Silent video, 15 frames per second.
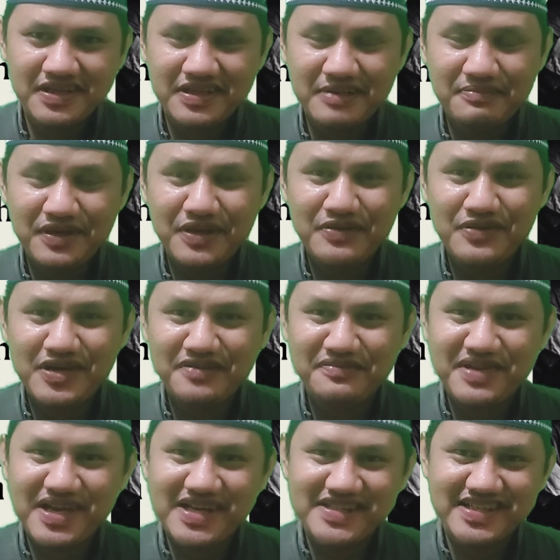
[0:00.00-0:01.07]
Tapi luar
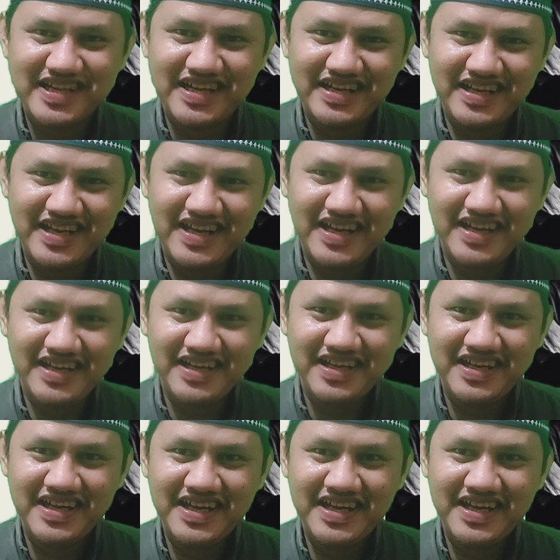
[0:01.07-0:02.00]
biasanya,